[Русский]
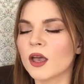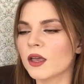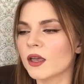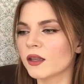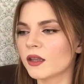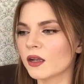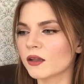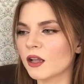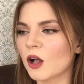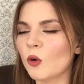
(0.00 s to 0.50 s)

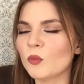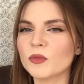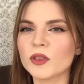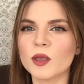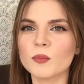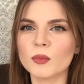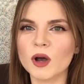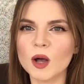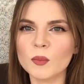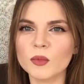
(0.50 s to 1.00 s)
И тогда
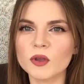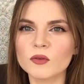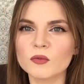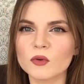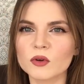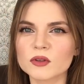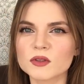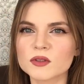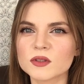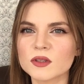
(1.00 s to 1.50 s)
мне и мама
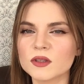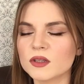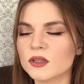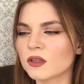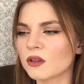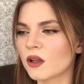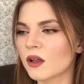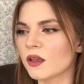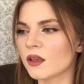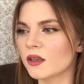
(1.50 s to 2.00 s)
его
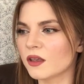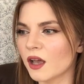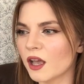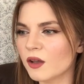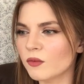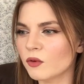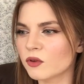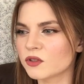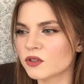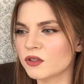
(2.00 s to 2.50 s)
оценила, и я
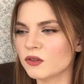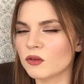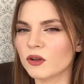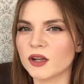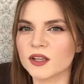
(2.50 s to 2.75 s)
его оценила.